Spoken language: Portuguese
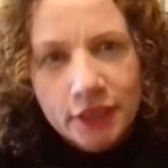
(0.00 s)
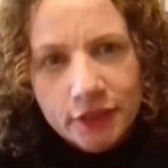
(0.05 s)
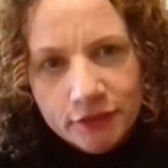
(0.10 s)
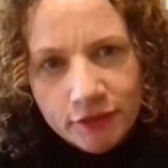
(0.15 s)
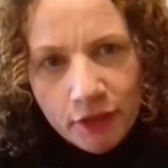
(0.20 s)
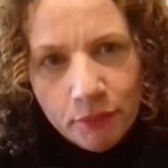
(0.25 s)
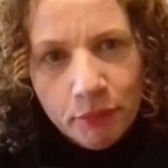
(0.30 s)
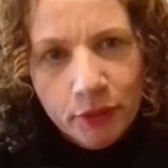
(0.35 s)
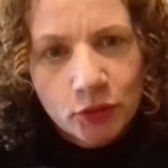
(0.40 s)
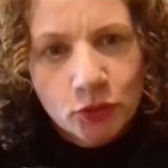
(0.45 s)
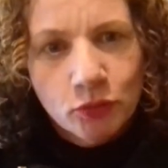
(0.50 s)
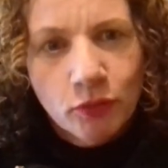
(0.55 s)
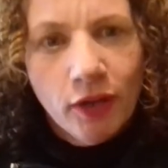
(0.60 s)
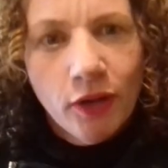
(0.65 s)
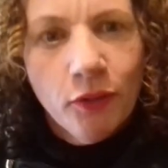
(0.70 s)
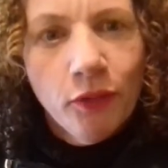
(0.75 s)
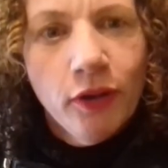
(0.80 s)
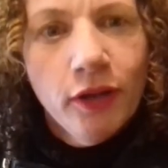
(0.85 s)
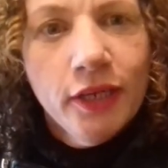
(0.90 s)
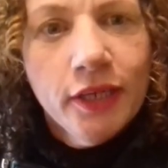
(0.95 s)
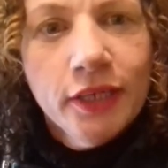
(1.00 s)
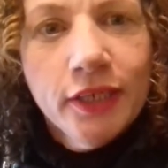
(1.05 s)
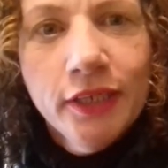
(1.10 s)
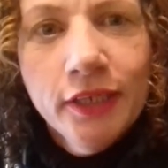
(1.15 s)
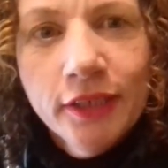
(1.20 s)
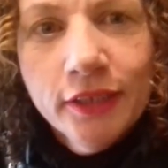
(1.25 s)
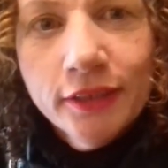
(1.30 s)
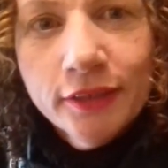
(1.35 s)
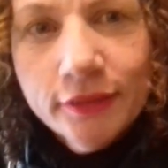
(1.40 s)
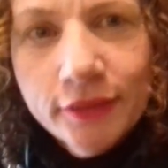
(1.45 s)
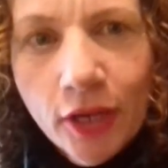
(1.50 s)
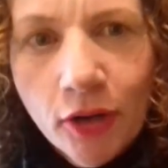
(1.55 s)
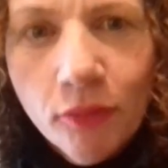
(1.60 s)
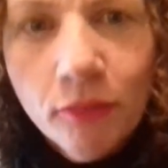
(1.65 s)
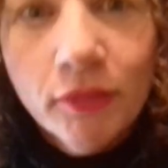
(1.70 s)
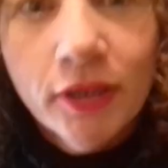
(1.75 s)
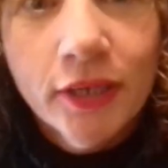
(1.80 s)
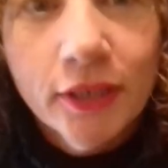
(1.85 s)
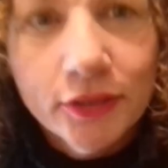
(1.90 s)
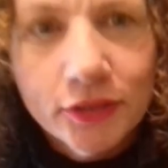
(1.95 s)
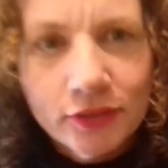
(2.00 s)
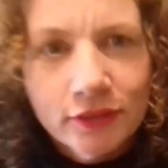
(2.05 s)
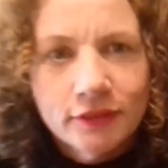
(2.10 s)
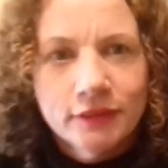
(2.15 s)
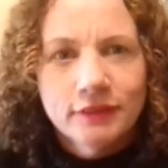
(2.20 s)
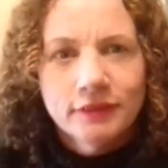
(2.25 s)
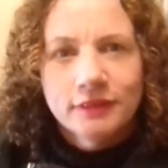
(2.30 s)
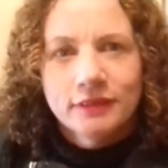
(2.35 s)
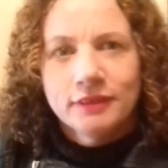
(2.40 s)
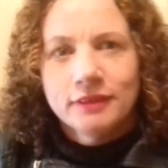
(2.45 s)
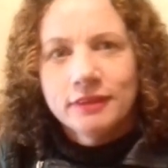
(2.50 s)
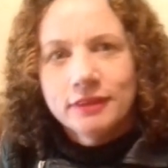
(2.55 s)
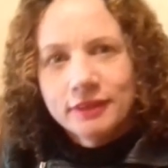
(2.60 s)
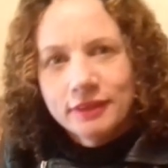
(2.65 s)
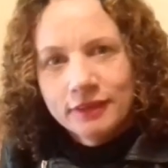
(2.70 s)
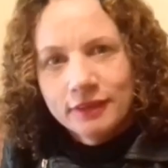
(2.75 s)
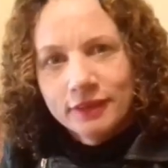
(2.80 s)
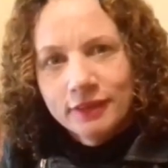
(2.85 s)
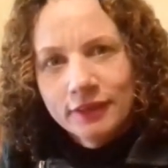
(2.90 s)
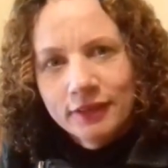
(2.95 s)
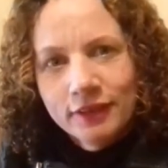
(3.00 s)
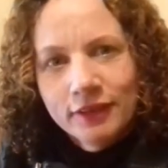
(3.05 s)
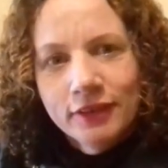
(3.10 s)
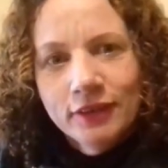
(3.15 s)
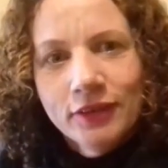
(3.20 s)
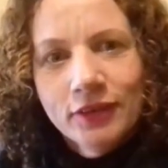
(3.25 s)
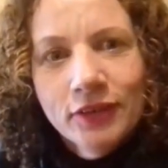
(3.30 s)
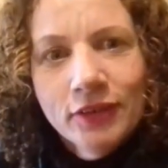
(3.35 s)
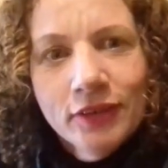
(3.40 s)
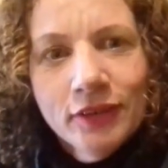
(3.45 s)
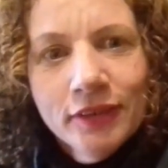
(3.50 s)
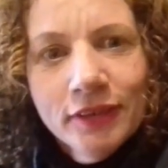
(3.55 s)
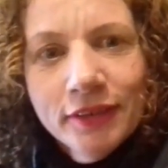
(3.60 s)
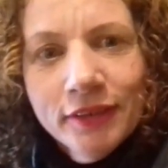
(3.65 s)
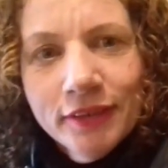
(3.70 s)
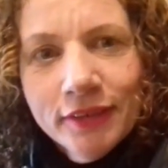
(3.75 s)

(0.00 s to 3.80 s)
Vocês veem, pessoal, olha aqui. Dá o um manjo. Ó.